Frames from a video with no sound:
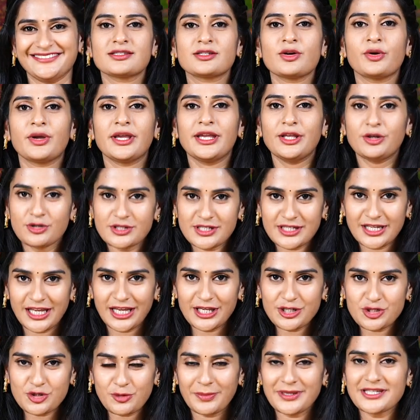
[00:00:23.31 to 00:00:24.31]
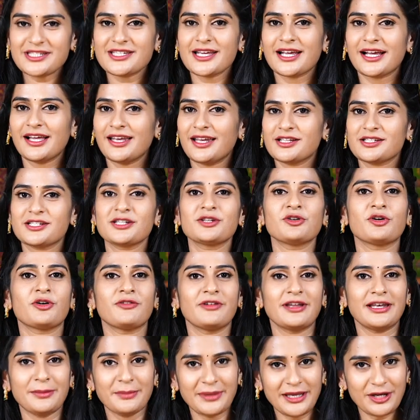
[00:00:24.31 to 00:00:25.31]
సో ఈరోజు నేను చూపించే కలెక్షన్
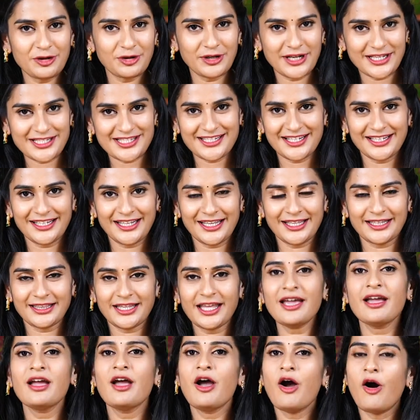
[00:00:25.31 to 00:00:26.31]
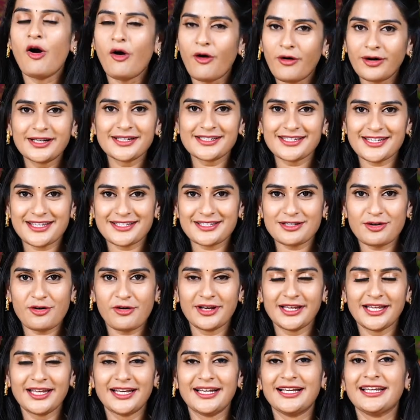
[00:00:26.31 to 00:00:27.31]
ఒకవేళ మీకు నచ్చినట్టయితే ఆర్డర్
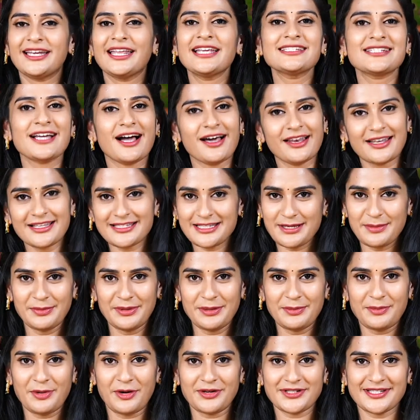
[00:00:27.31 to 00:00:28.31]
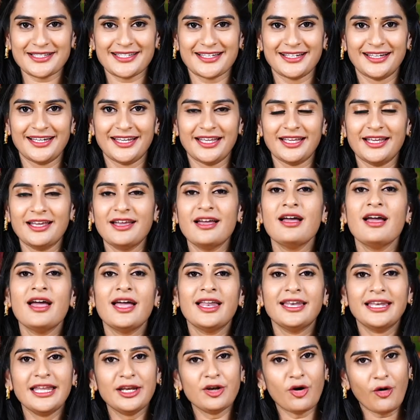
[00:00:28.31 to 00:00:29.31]
చేసుకోవాలి అని అంటే చాలా సింపుల్ ప్రాసెస్ అండి
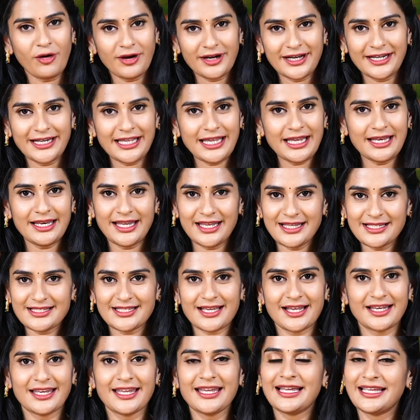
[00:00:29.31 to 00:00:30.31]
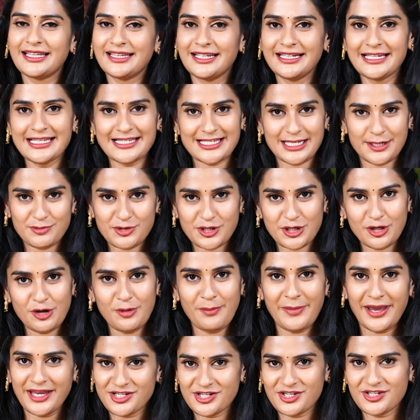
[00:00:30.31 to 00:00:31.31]
నేను ఆల్రెడీ లింక్స్ అన్ని కింద డిస్క్రిప్షన్లో
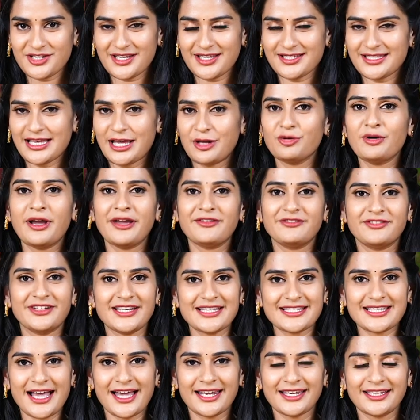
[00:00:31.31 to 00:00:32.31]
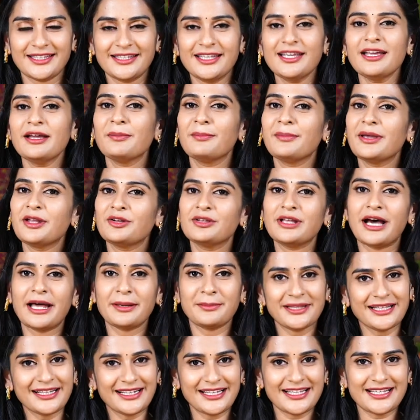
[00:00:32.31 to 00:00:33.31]
మెన్షన్ చేశాను ఎవ్రీ శారీది మీరు
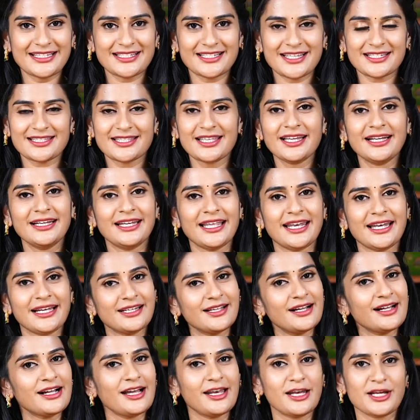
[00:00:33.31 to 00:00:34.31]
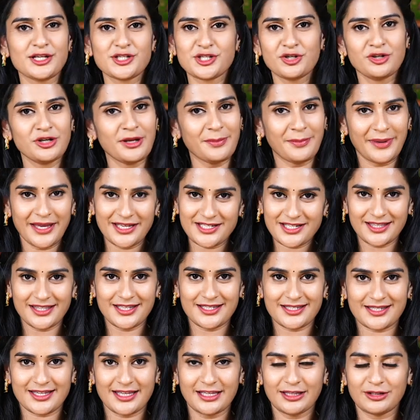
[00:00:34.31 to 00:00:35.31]
దాని మీద క్లిక్ చేస్తే డైరెక్ట్గా కలెక్షన్ ఉన్న పేజ్కి
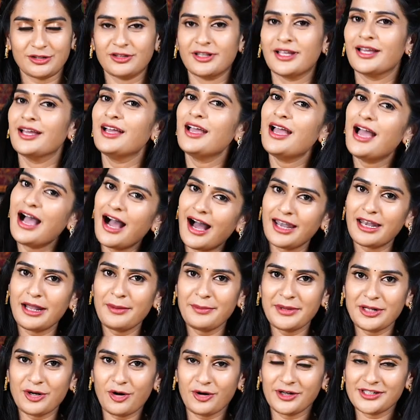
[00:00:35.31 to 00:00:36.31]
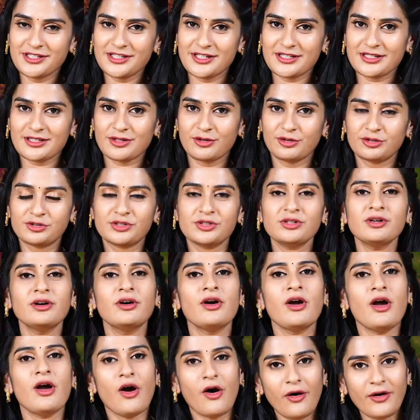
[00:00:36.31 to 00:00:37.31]
తీసుకెళ్తుంది అలా మీరు ఆర్డర్ చేసుకోవచ్చు
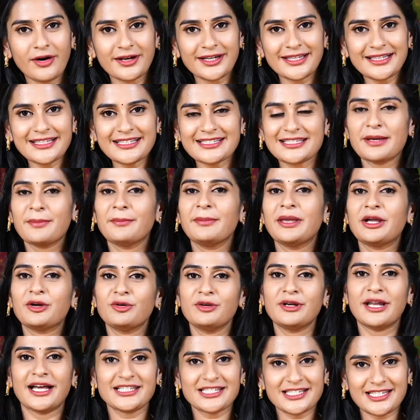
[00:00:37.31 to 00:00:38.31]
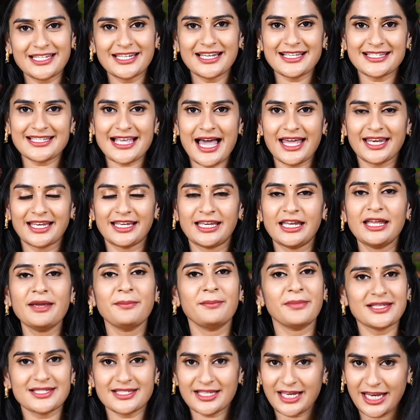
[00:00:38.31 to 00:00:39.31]
ఆర్ఎల్స్ మీకు నచ్చిన శారీని
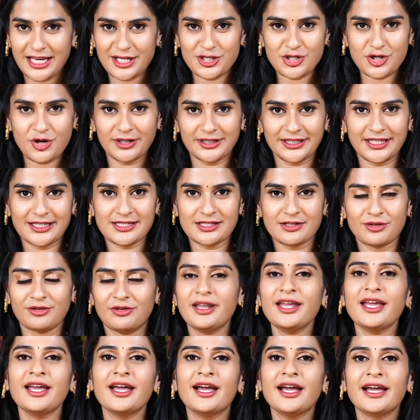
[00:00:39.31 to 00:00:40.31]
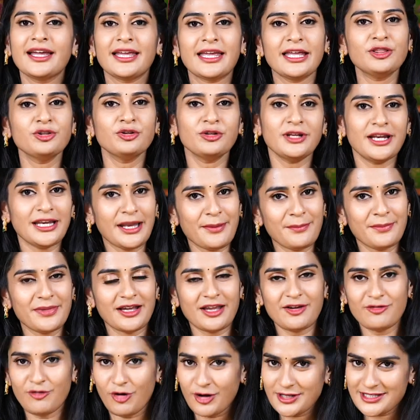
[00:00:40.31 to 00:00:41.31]
మీరు స్క్రీన్ షాట్ తీసుకొని కింద ఉన్న
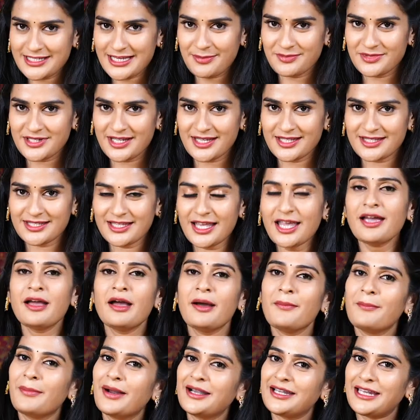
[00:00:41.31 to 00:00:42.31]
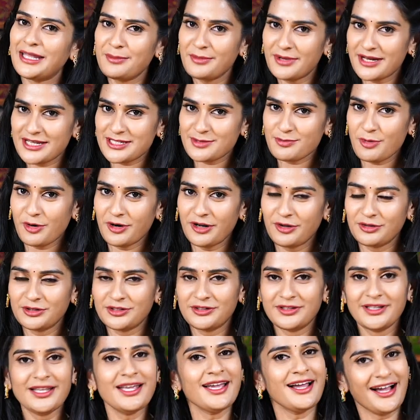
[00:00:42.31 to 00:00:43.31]
నెంబర్కి వాట్సాప్ చేస్తే మా టీం రెస్పాండ్
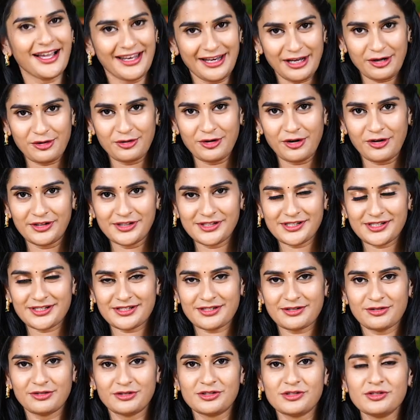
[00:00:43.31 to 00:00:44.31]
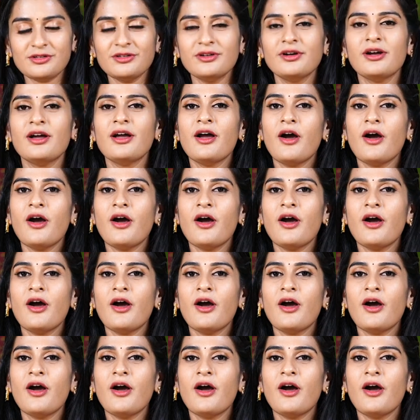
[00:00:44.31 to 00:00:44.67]
అవుతుంది అలా కూడా ఆర్డర్ చేసుకోవచ్చు